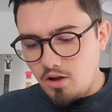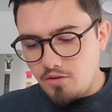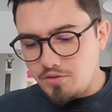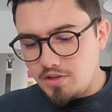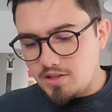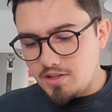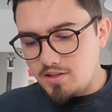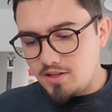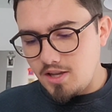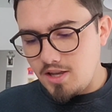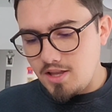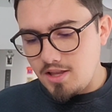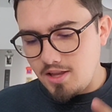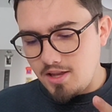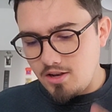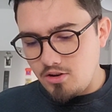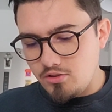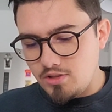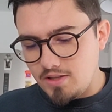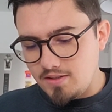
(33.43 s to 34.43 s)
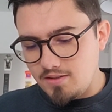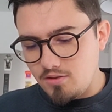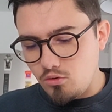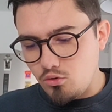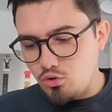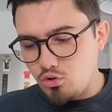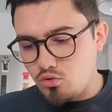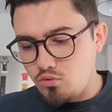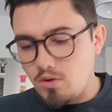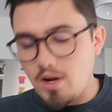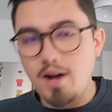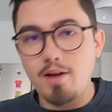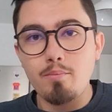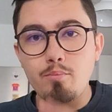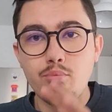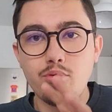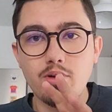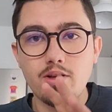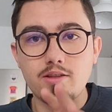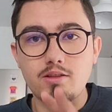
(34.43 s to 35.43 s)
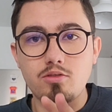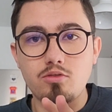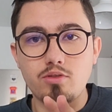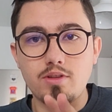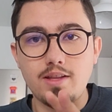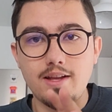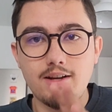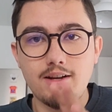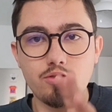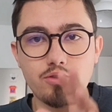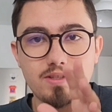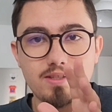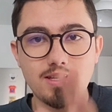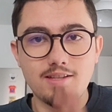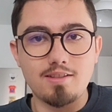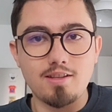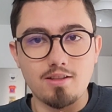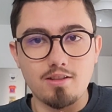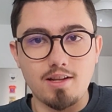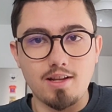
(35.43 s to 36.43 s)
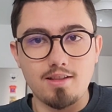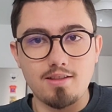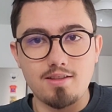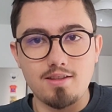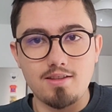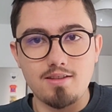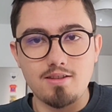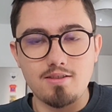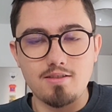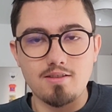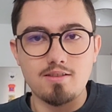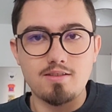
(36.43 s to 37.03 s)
en vitrine et le dessert au choix pour un total de 16,90.